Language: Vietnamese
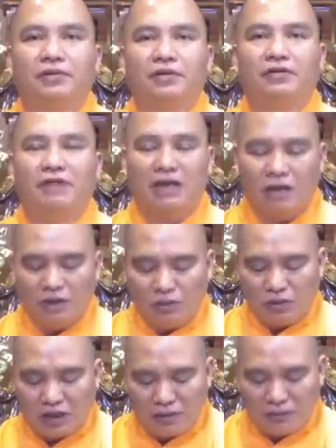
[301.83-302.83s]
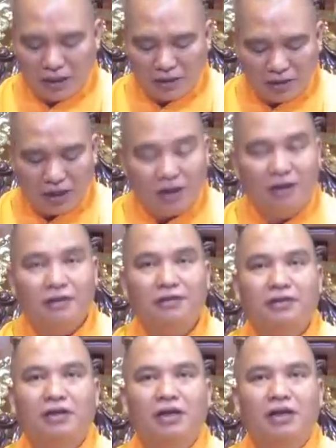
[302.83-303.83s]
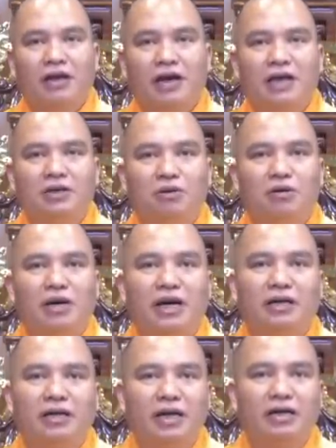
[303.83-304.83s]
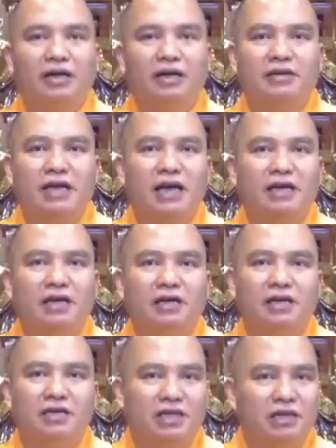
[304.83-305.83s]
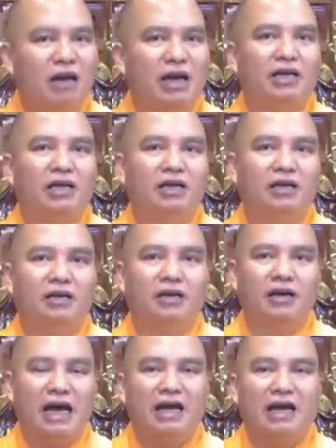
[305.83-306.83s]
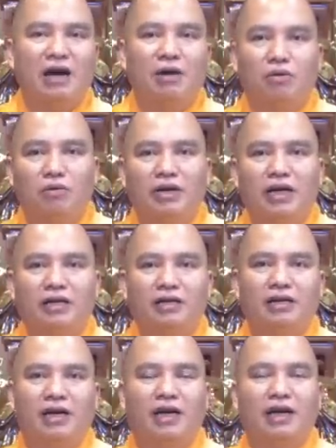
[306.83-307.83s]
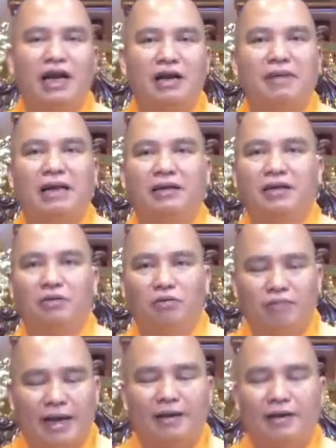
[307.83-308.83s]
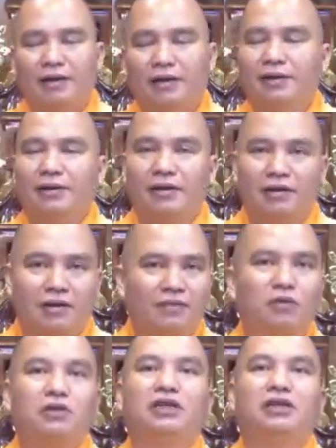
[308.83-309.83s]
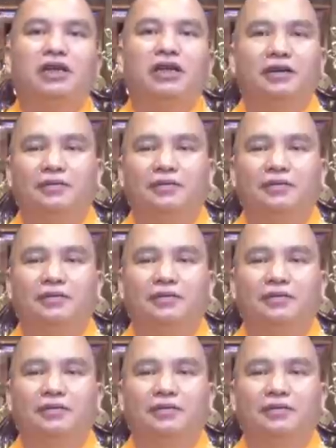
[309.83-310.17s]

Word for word: và cứ tụng kinh bình thường ngày rỗ ngày tết á, gia đình chưa hoan hỉ ăn nào cũng đấy tức là ăn mặn thì cũng mặn cứ vô tư đi